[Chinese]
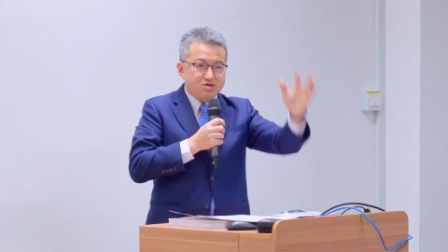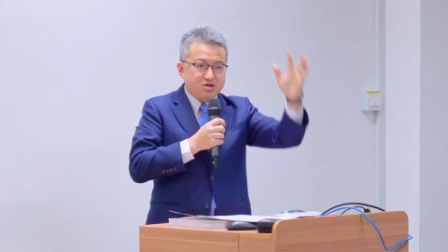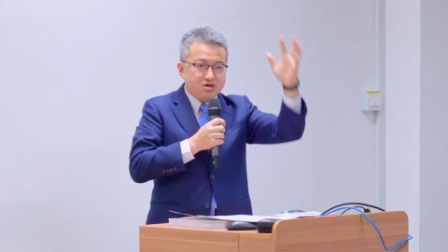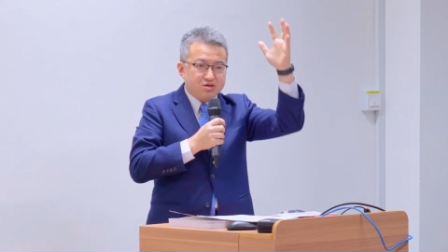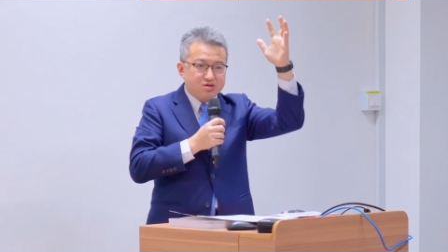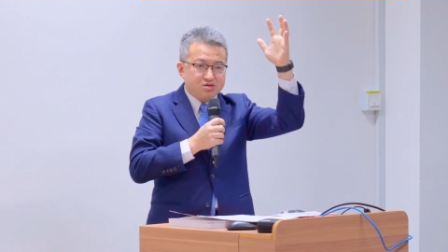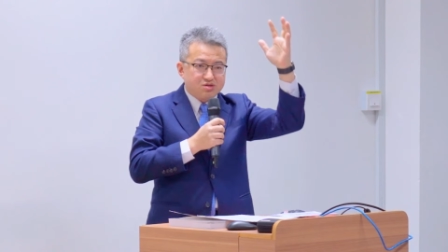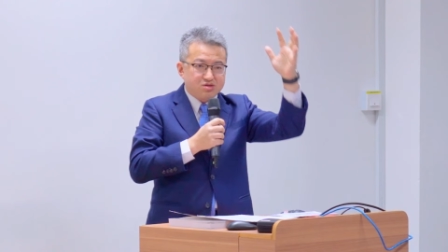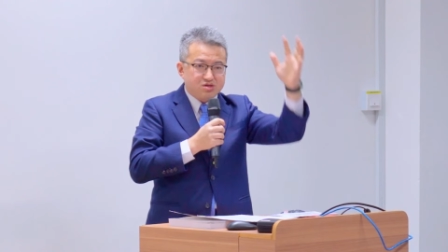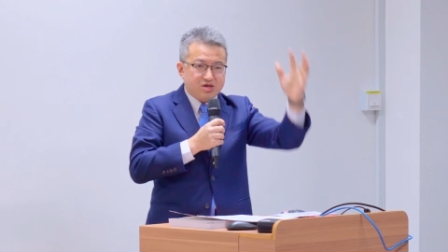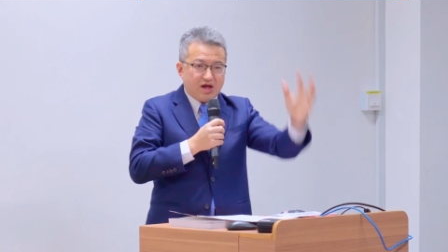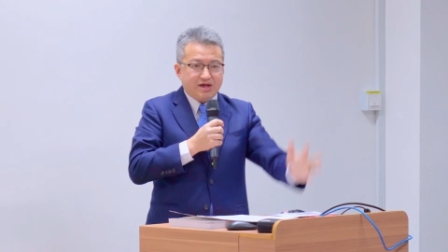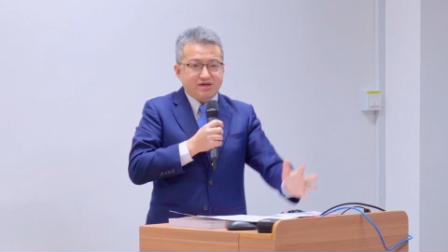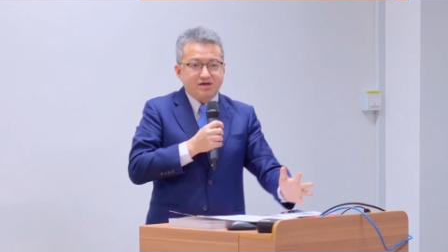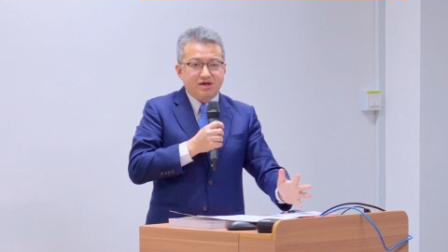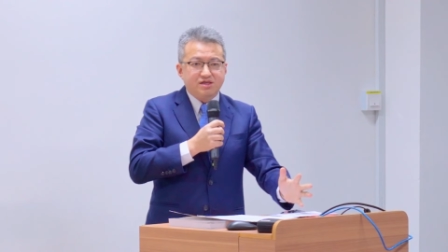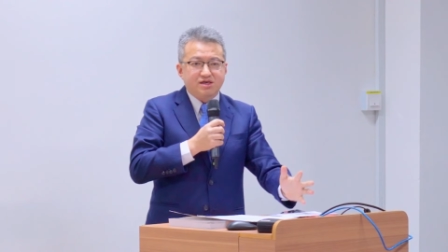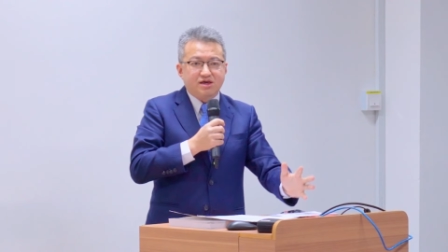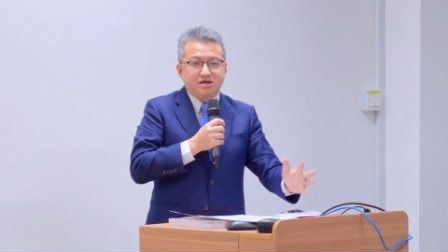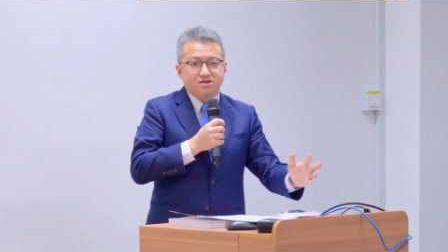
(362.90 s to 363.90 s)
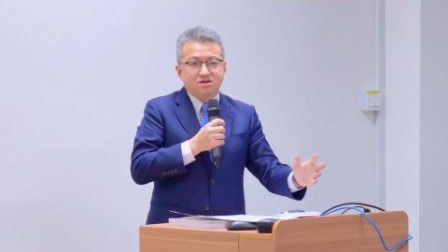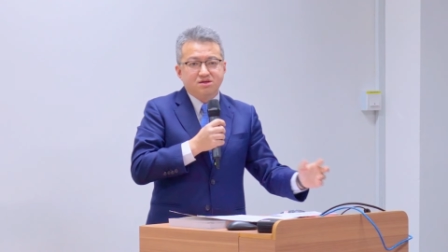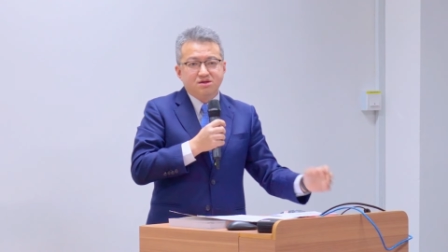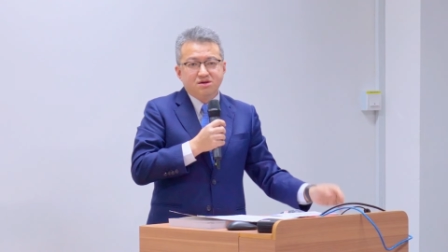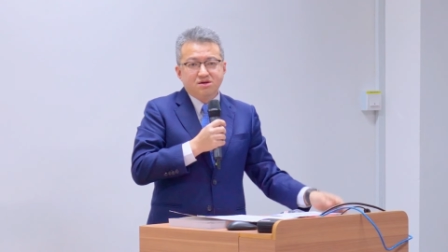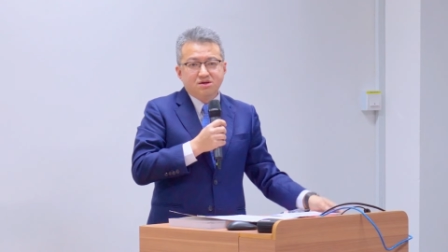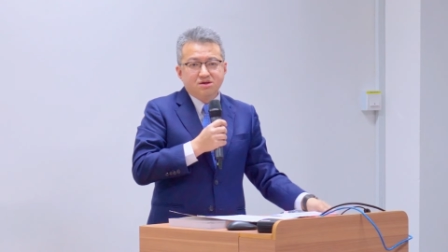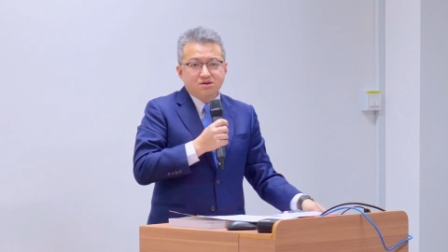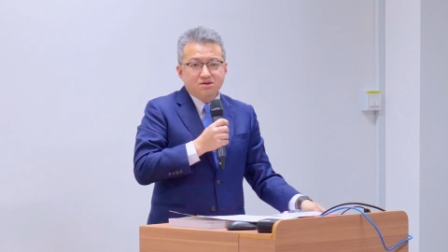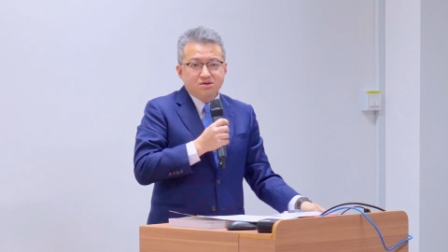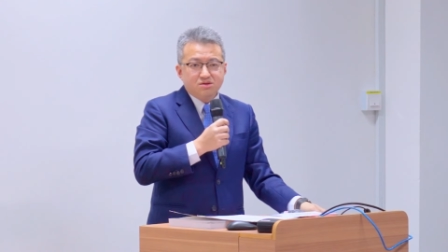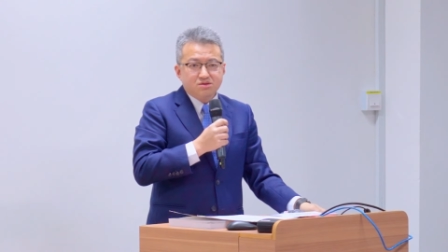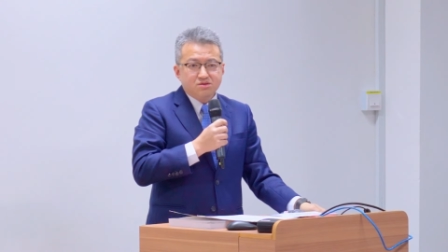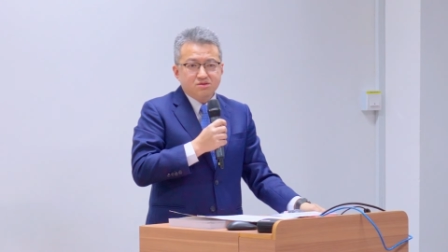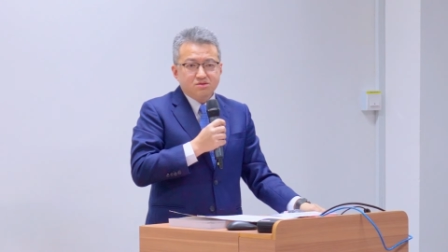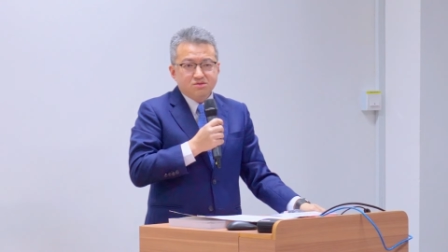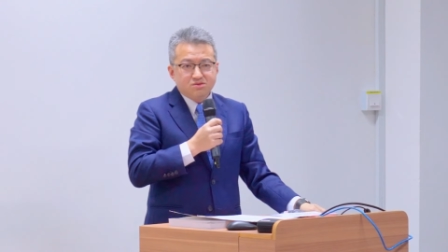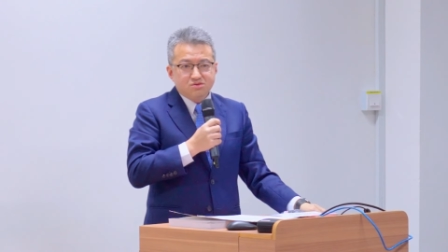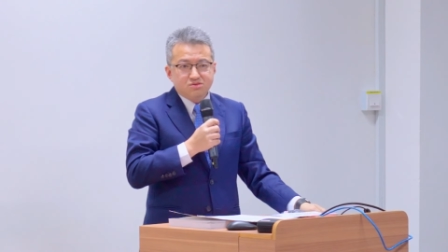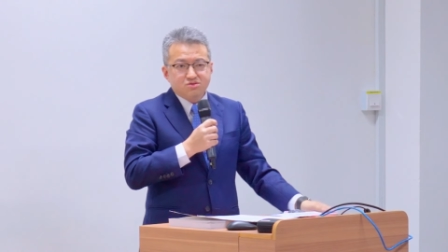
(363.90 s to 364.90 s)
的产业链，
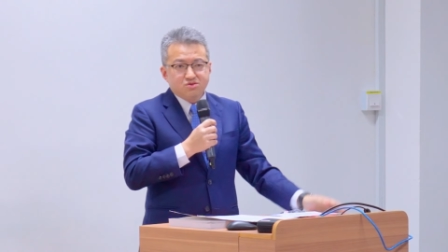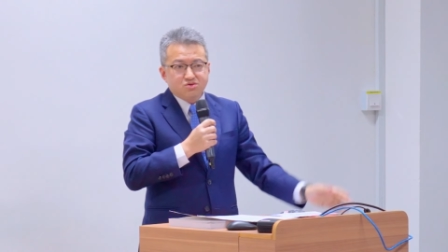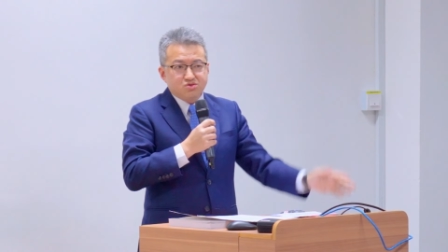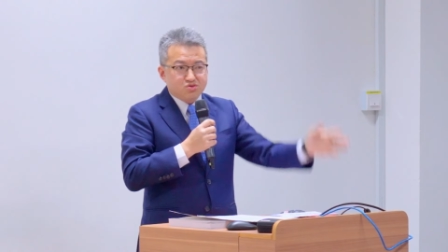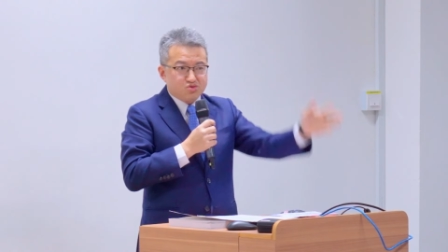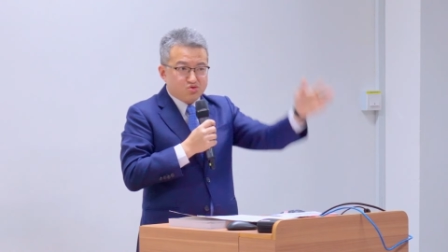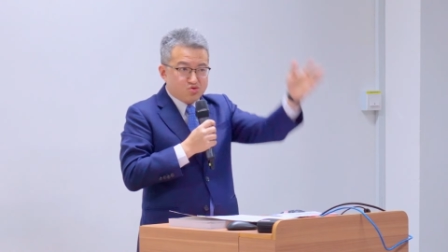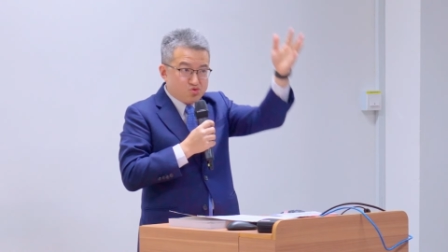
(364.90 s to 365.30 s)
是